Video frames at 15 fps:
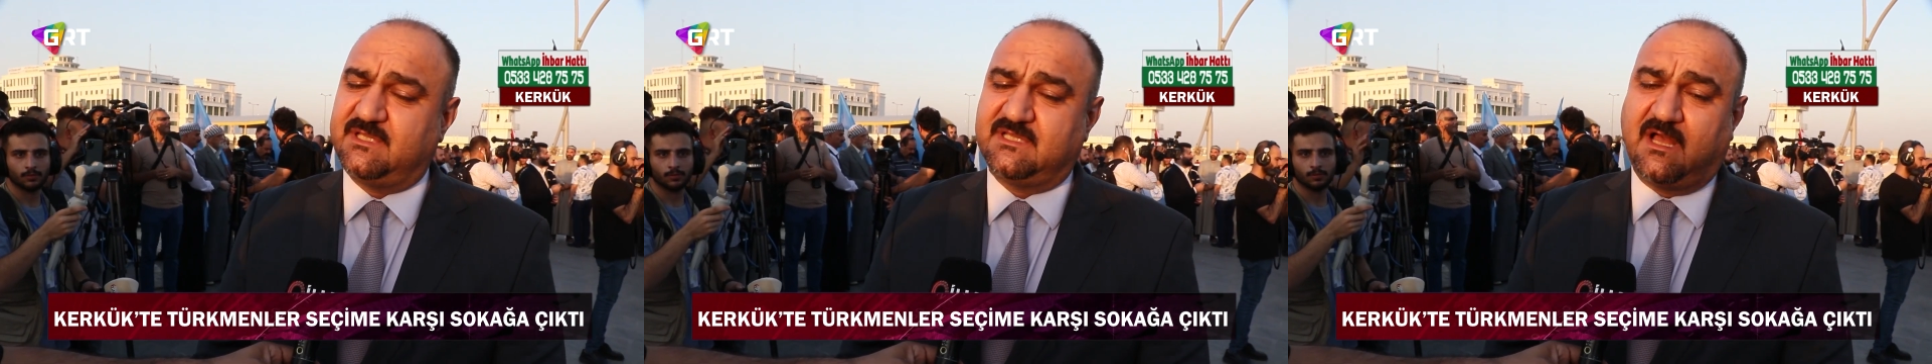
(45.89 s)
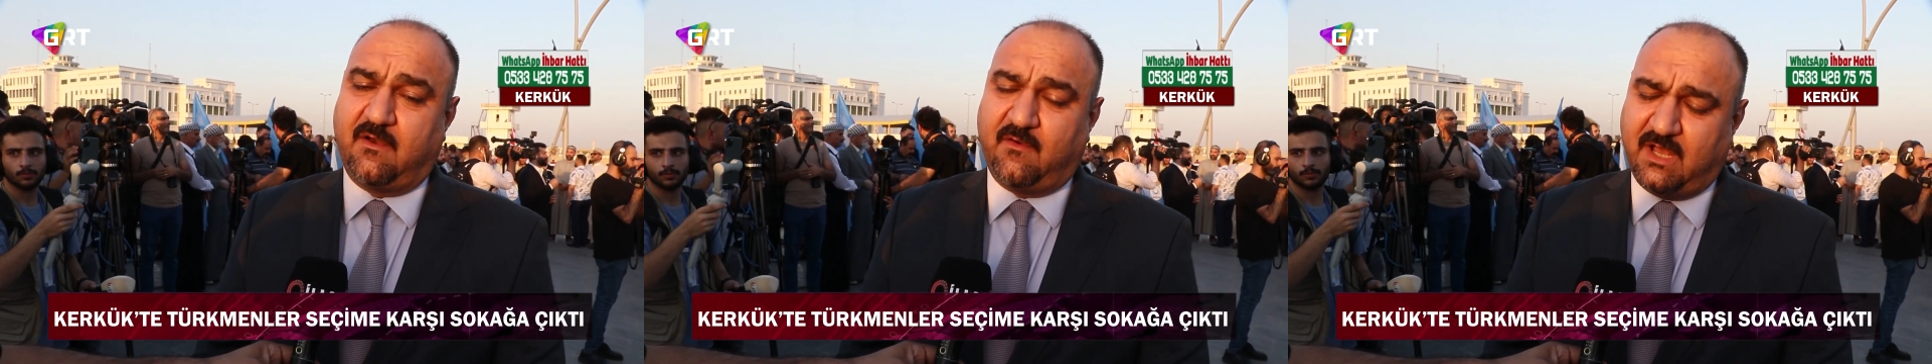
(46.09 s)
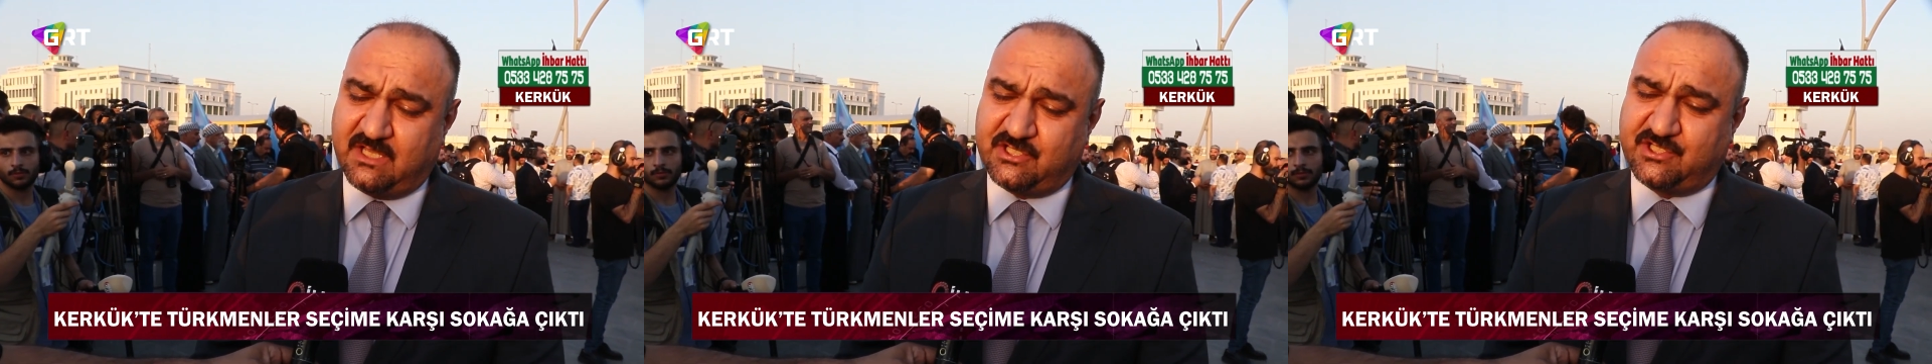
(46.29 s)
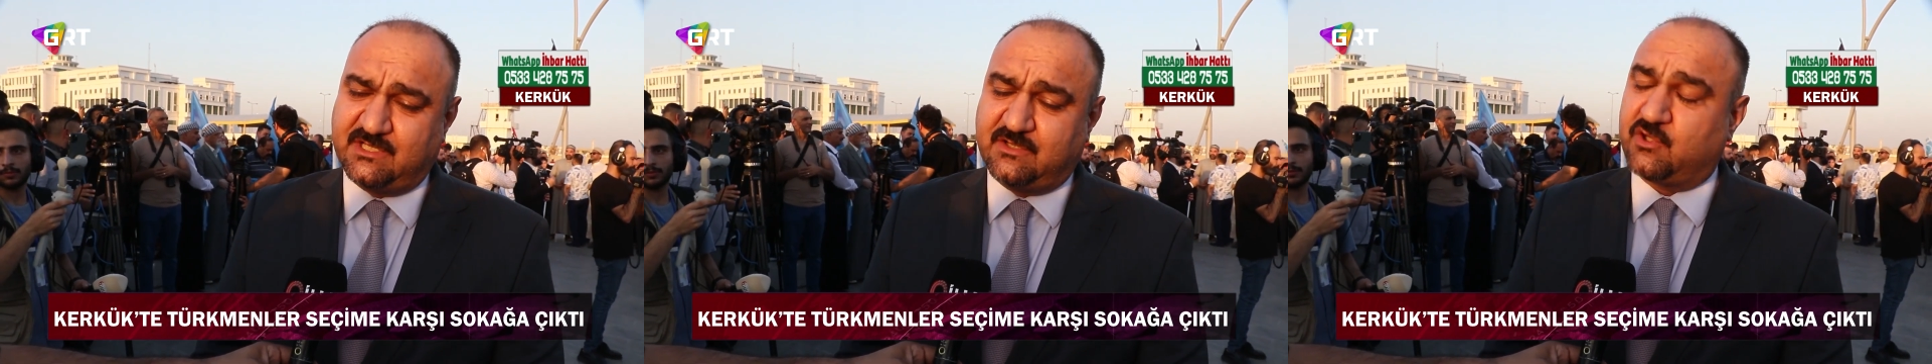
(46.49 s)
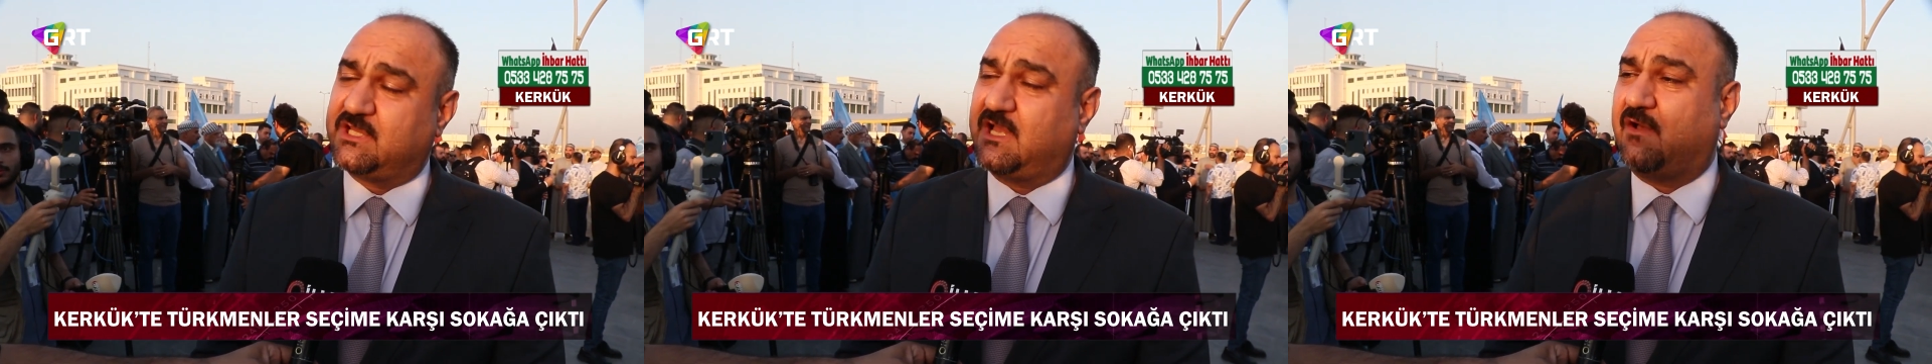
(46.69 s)
bir dava
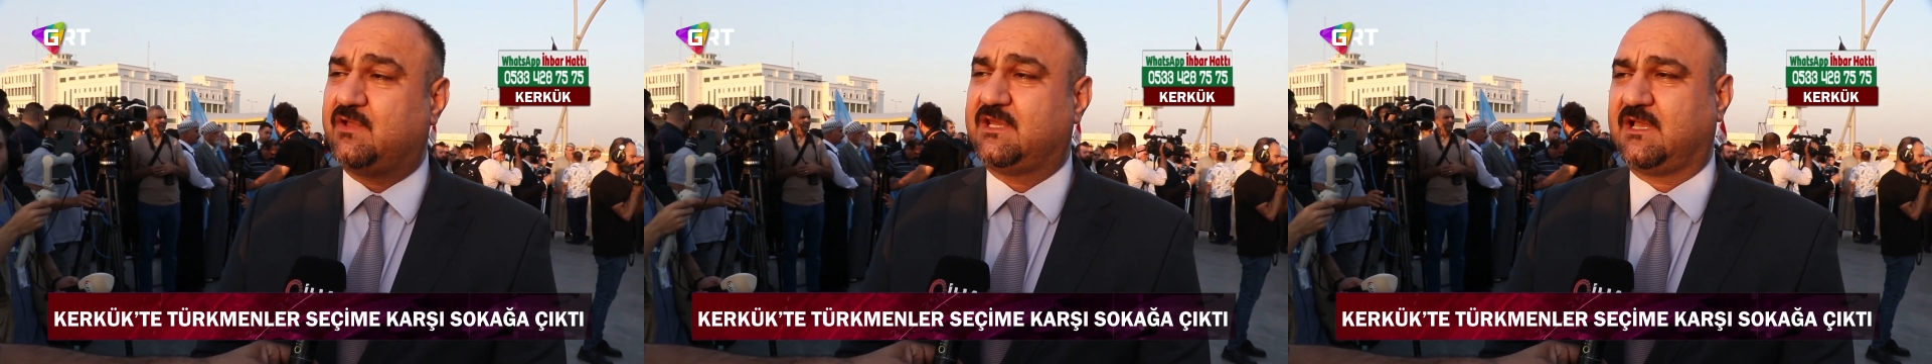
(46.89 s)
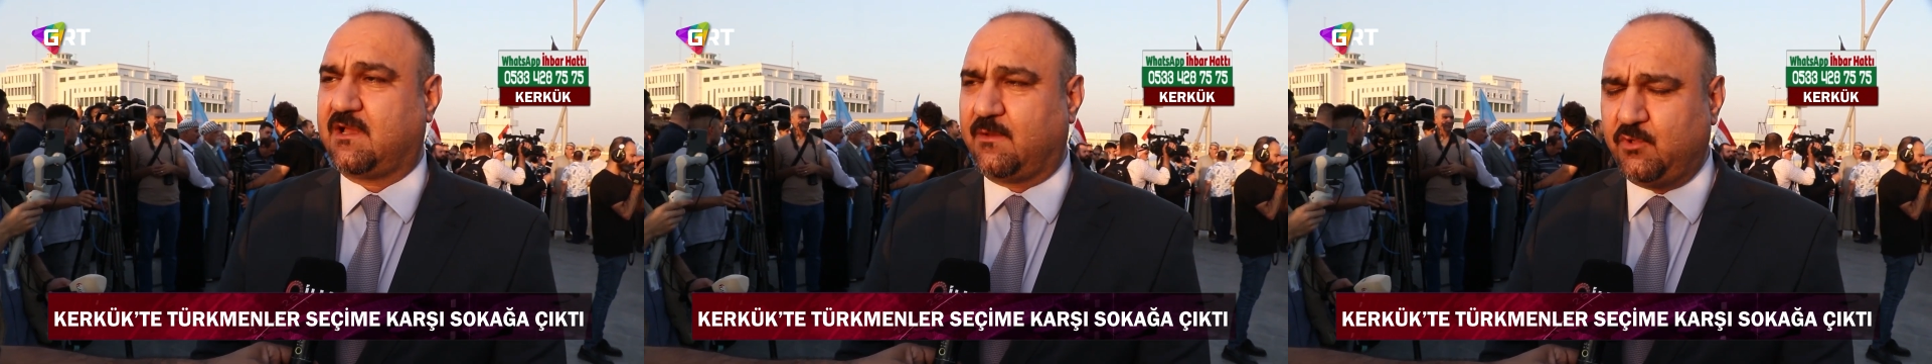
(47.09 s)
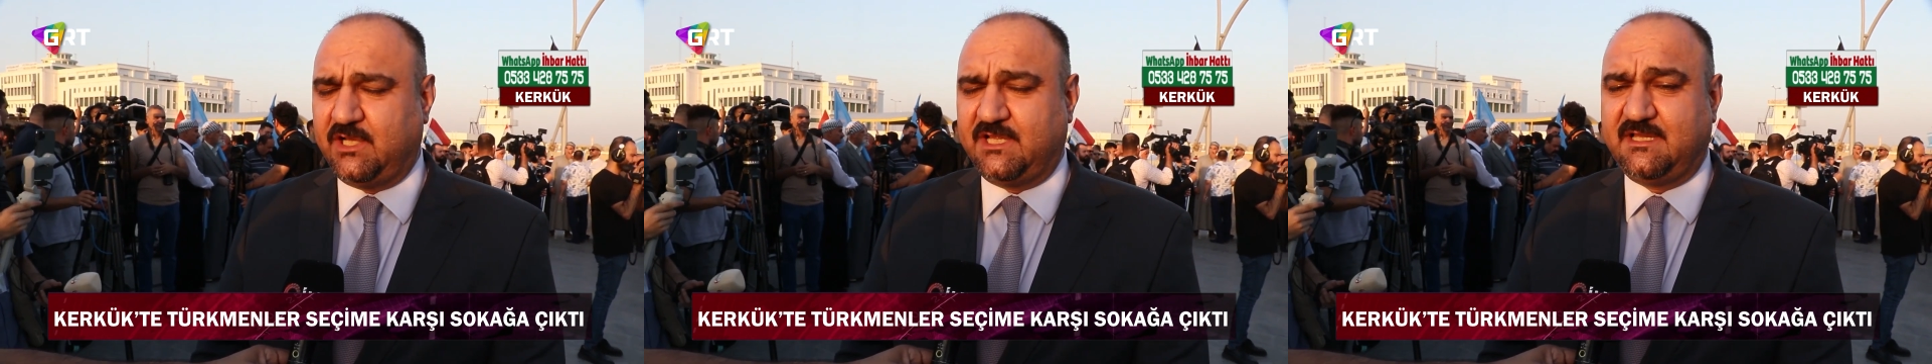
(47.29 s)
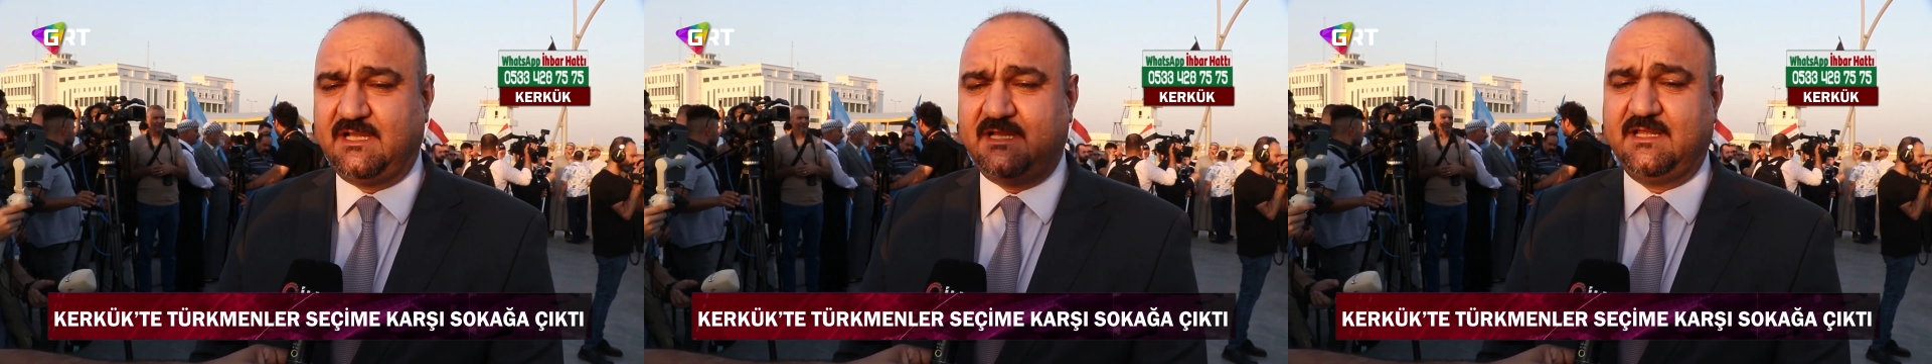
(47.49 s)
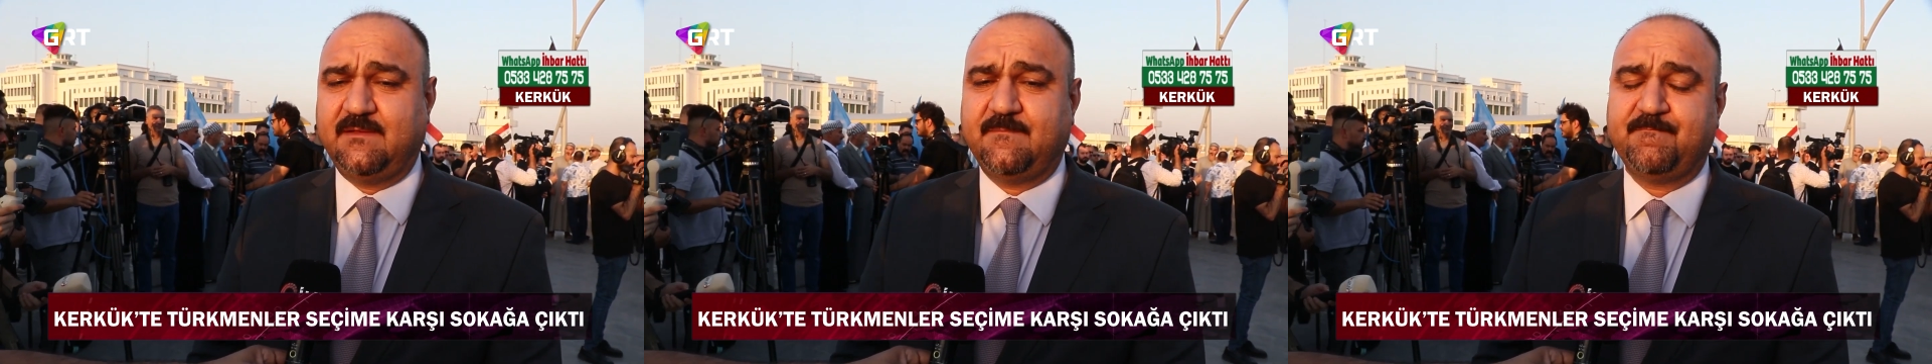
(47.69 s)
açtık. O dava da kabul
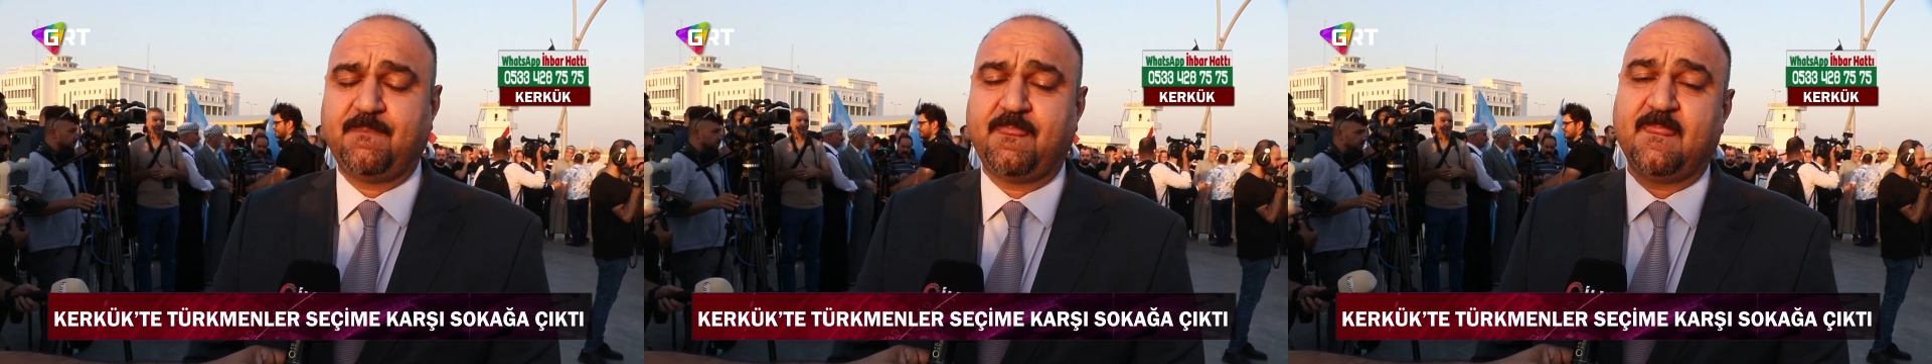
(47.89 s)
edildi.